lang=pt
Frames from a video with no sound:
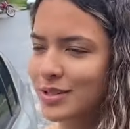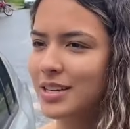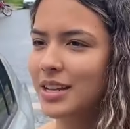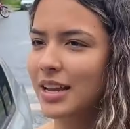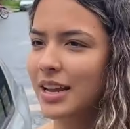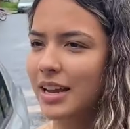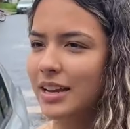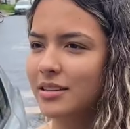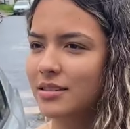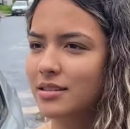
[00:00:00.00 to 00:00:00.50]

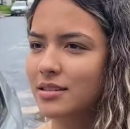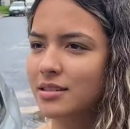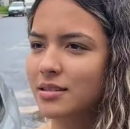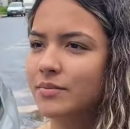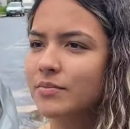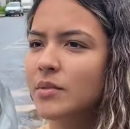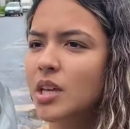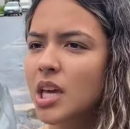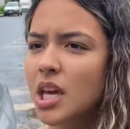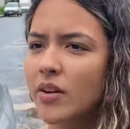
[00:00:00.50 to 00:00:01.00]
clientes
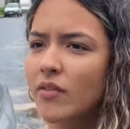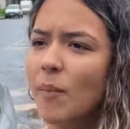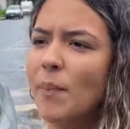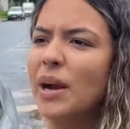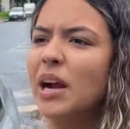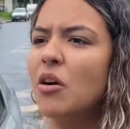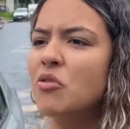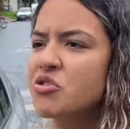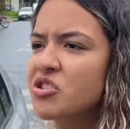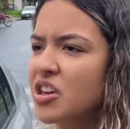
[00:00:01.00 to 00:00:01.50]
e vou
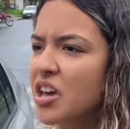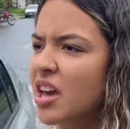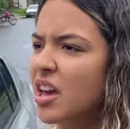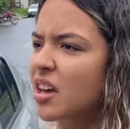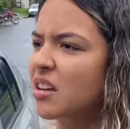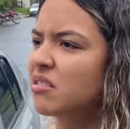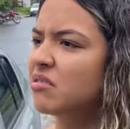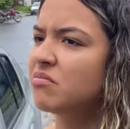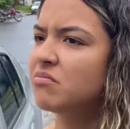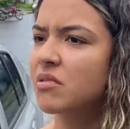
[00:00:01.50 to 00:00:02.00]
pegar o
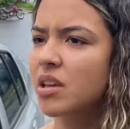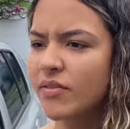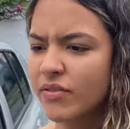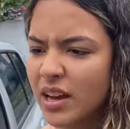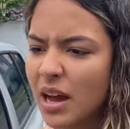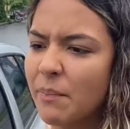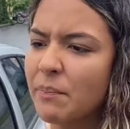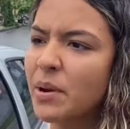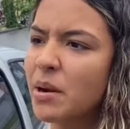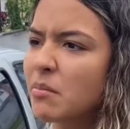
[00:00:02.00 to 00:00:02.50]
dinheiro e
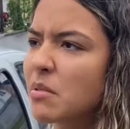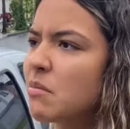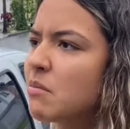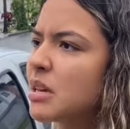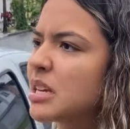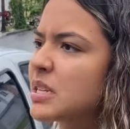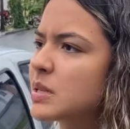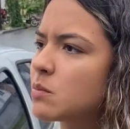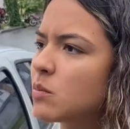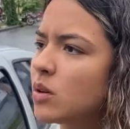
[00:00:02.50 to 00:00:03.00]
ficar pra mim
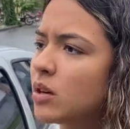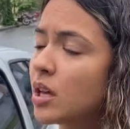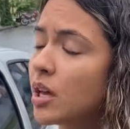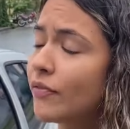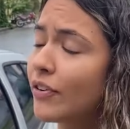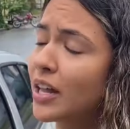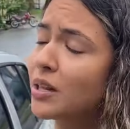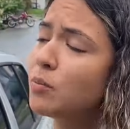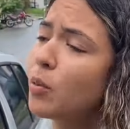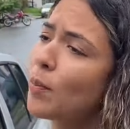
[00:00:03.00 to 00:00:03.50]
mesmo. E
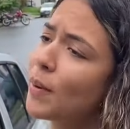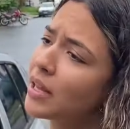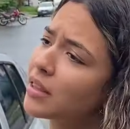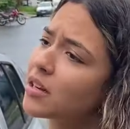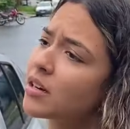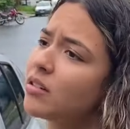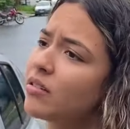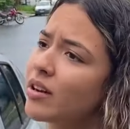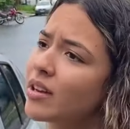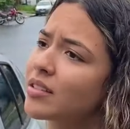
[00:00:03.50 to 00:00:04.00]
falo pro
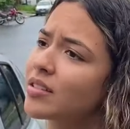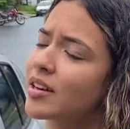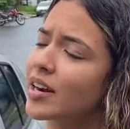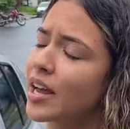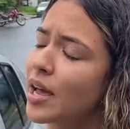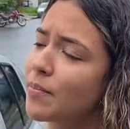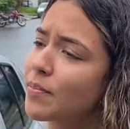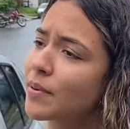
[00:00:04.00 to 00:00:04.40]
patrão que eu entreguei